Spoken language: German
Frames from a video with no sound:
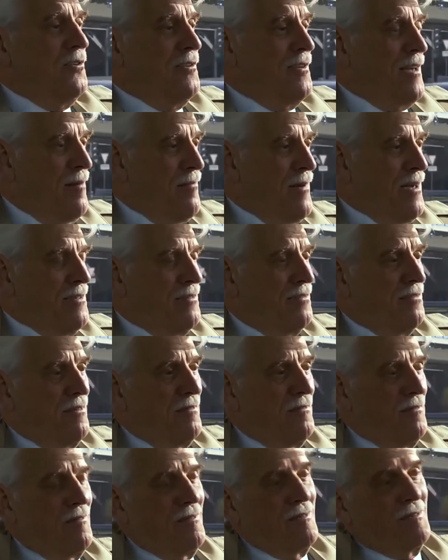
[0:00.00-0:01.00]
Und damals äh,
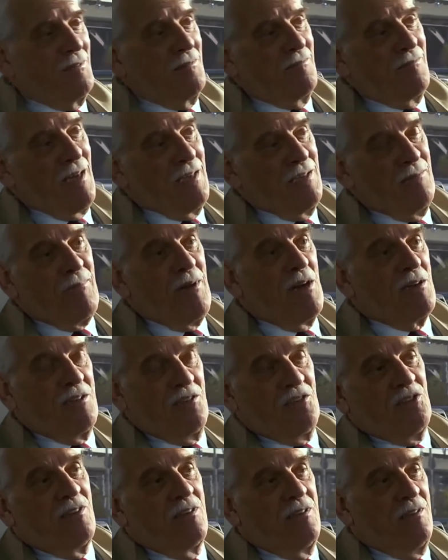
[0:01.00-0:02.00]
äh war ich
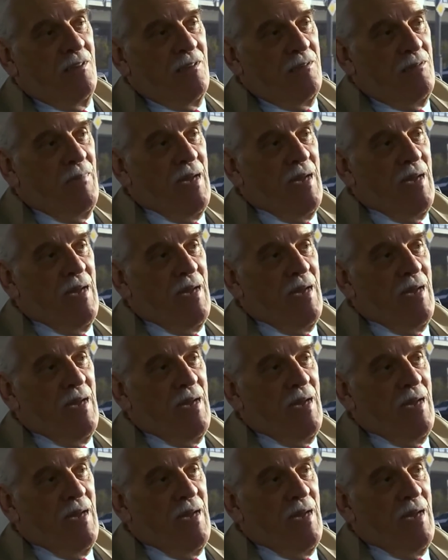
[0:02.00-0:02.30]
praktisch der,